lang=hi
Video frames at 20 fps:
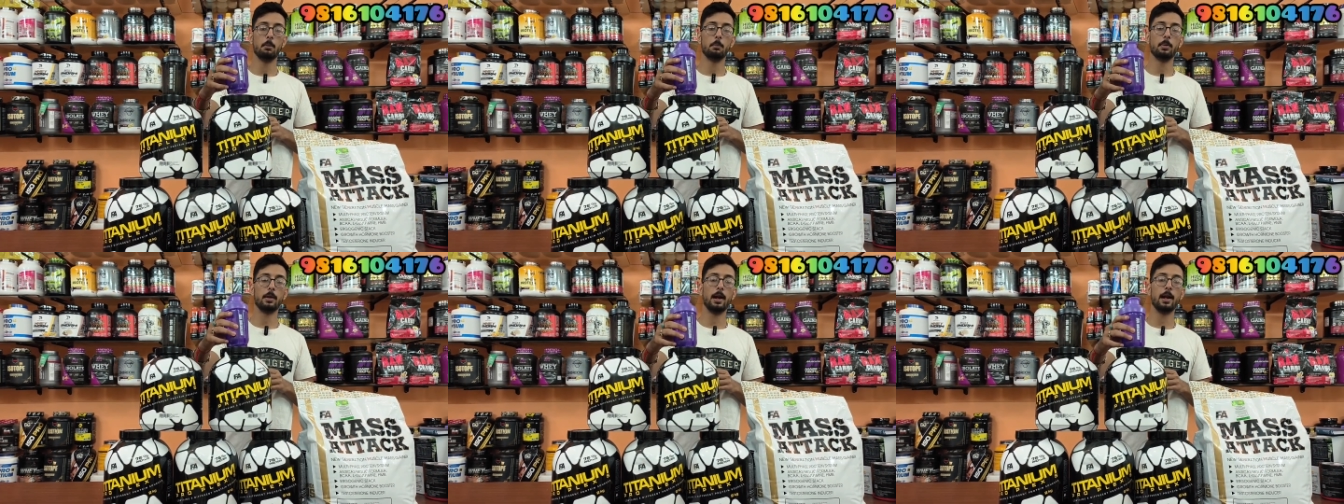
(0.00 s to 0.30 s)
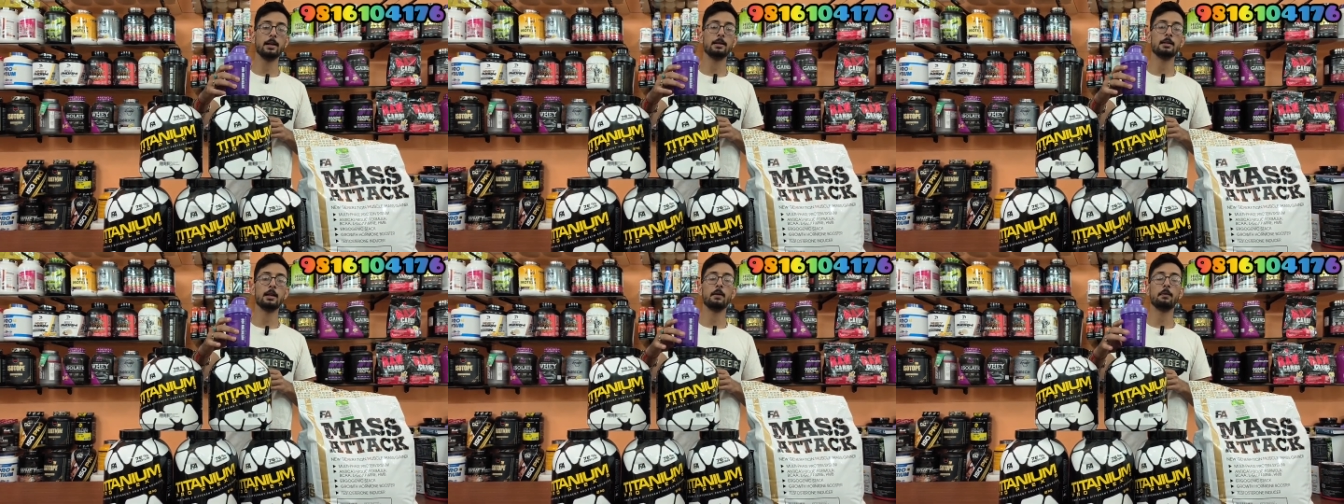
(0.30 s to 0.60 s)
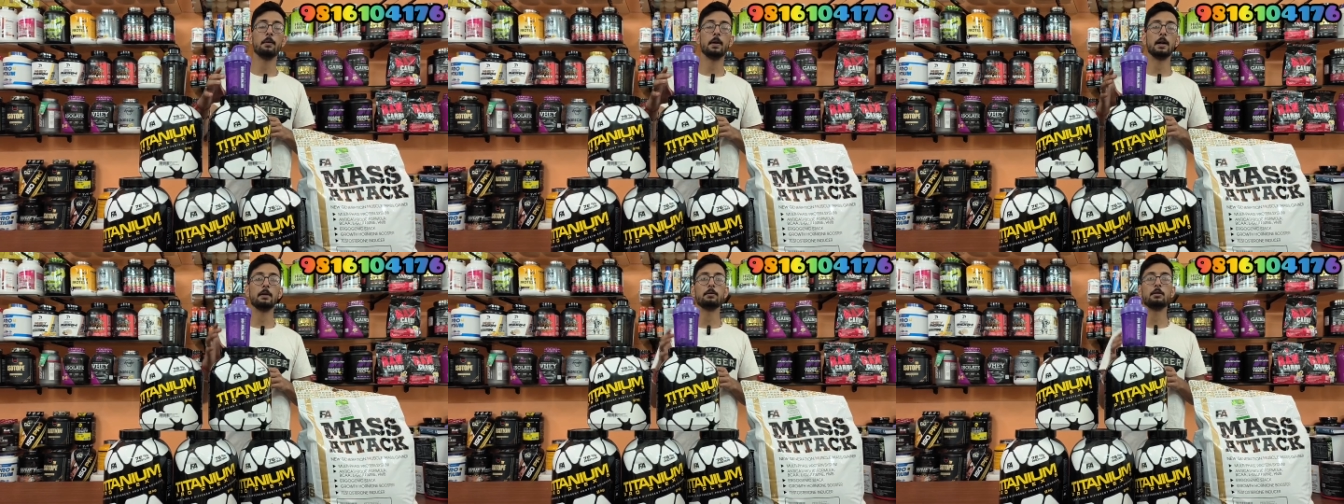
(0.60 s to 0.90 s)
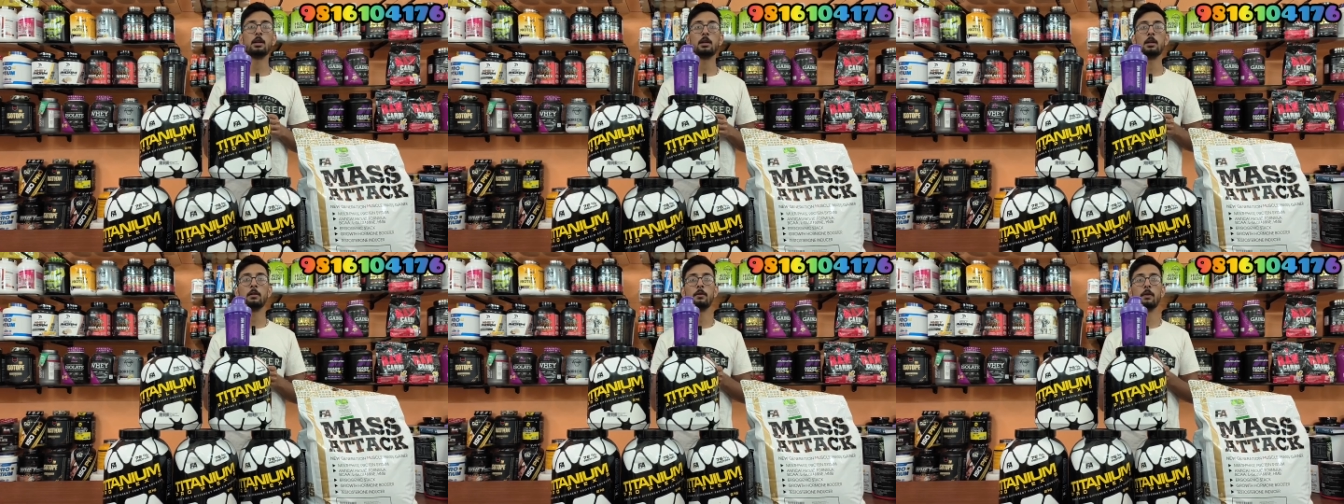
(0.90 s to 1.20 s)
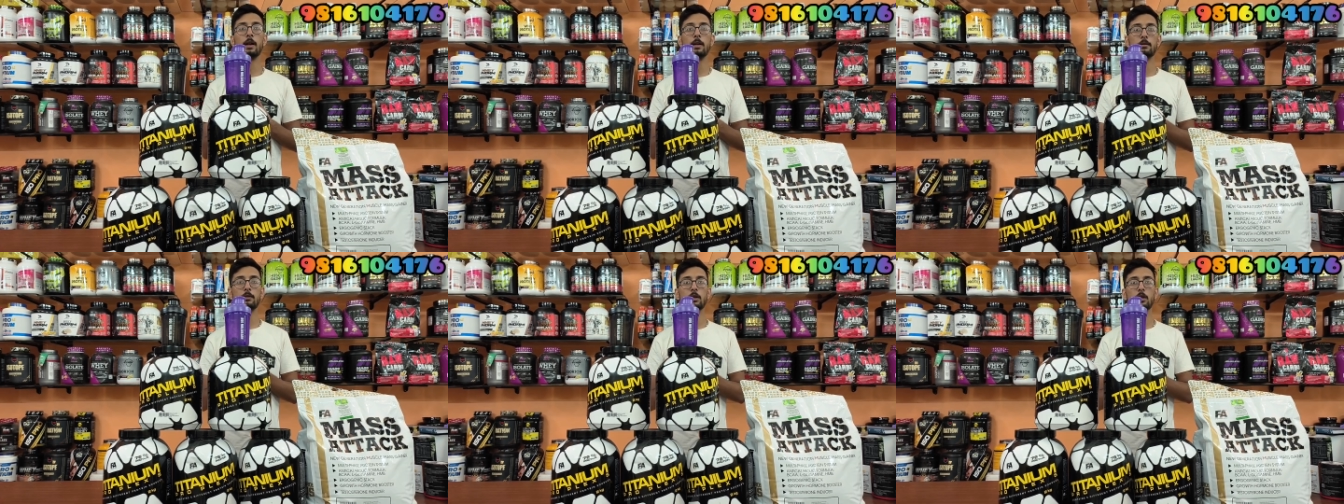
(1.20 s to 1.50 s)
प्राइस है फाइव थ्री
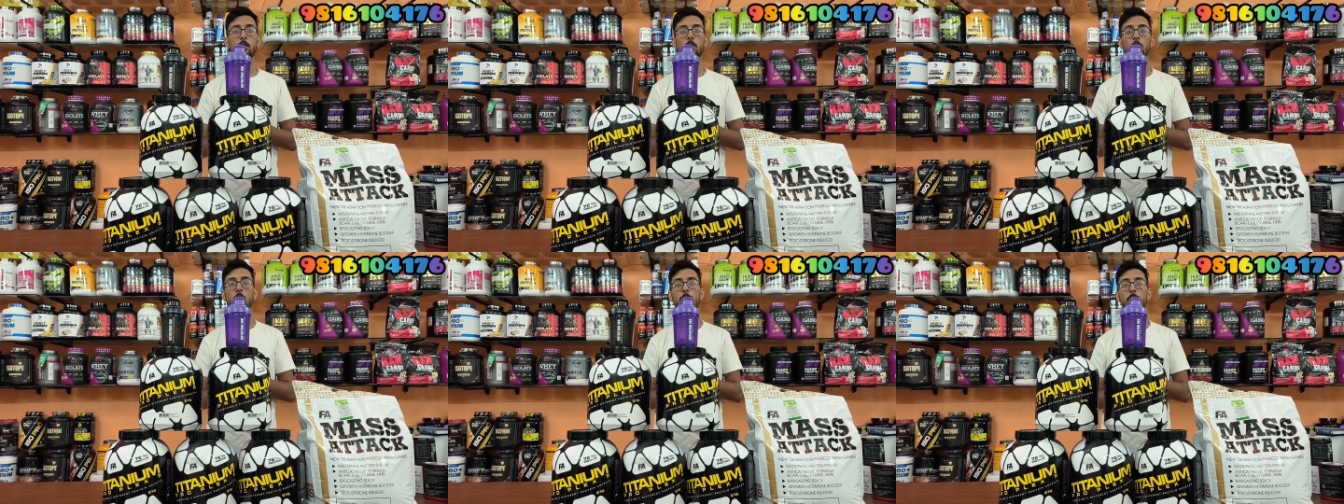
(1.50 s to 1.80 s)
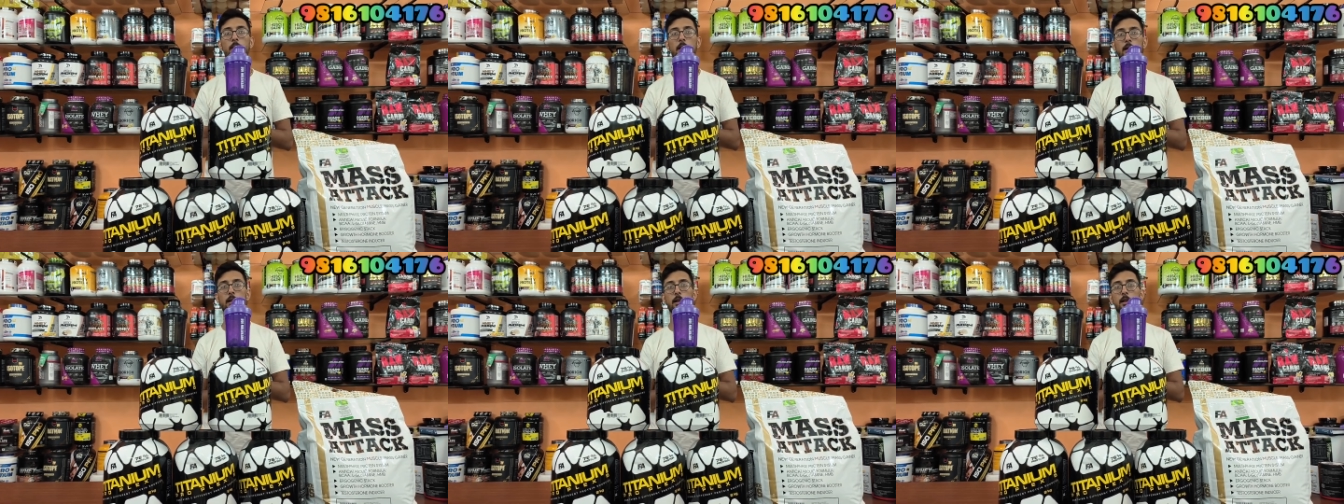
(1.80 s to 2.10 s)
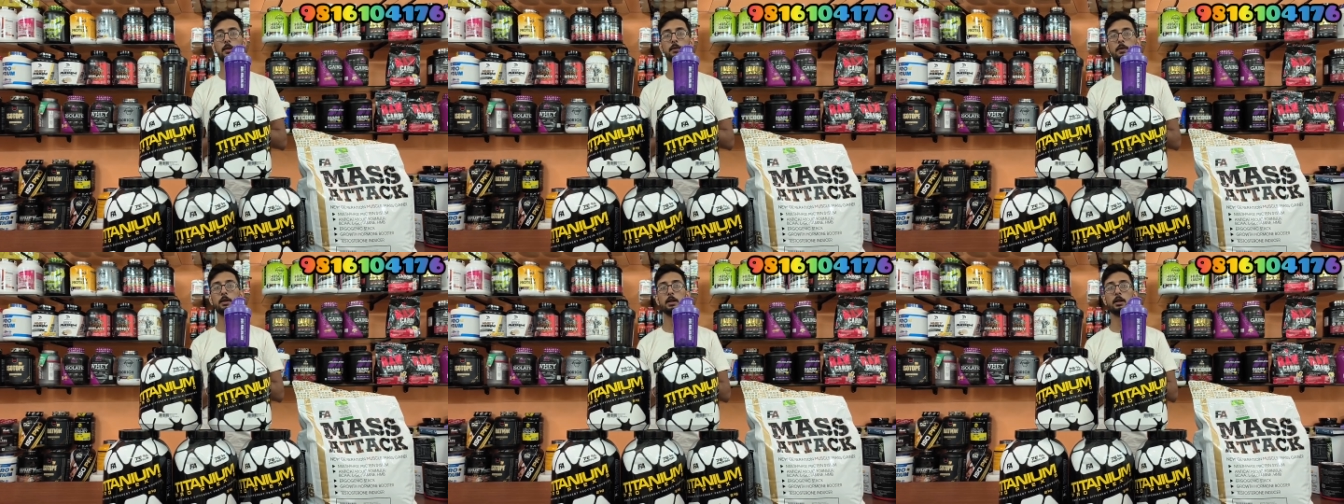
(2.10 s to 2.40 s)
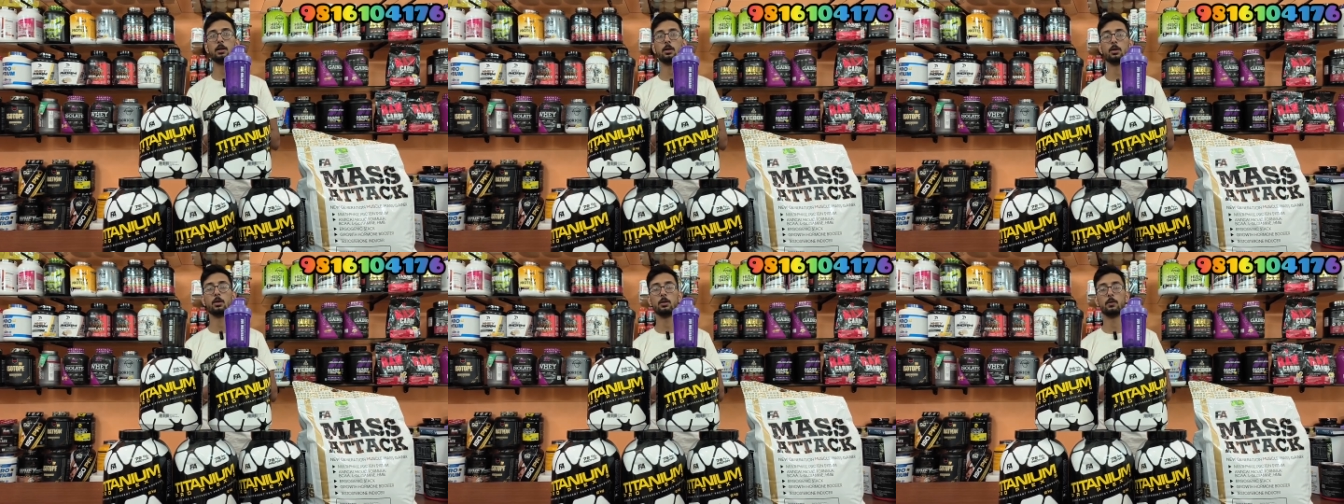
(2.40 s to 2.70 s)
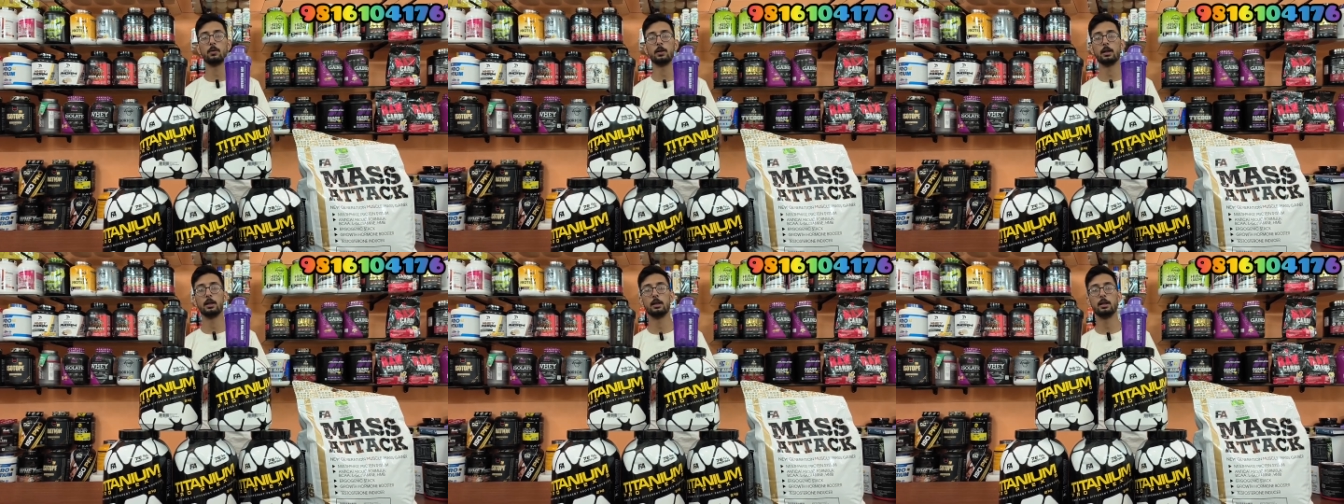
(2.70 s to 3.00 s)
फाइव जीरो विद डिलीवरी ऑल
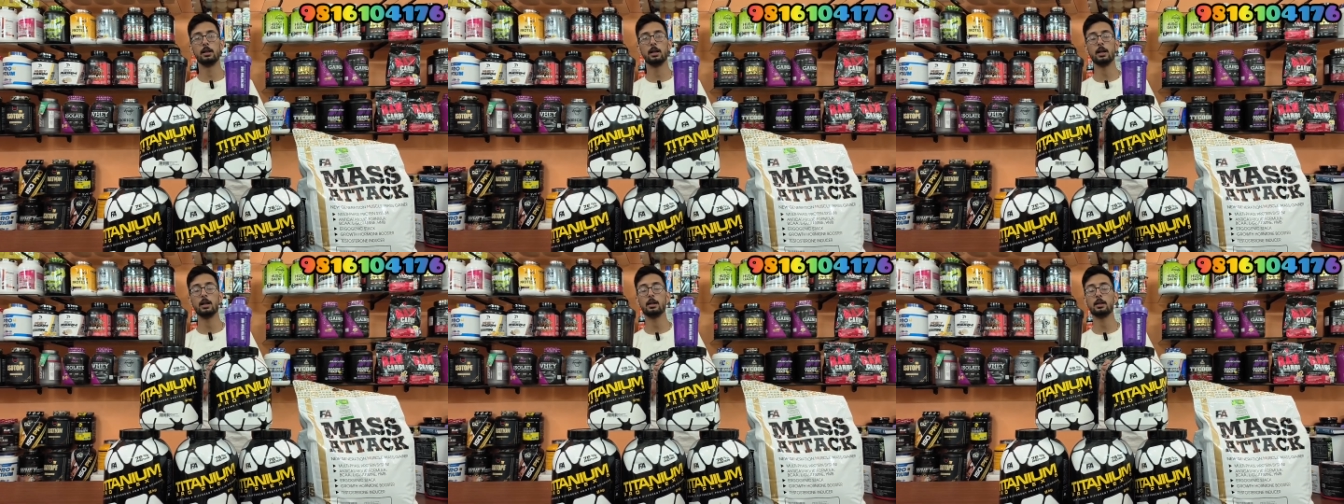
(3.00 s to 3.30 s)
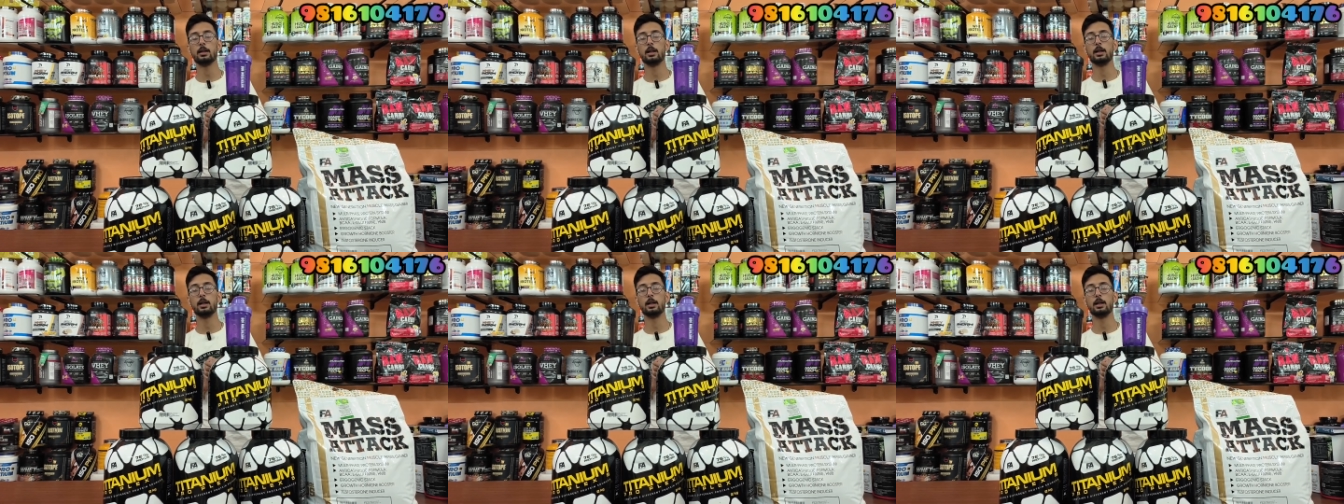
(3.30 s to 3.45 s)
ओवर इंडिया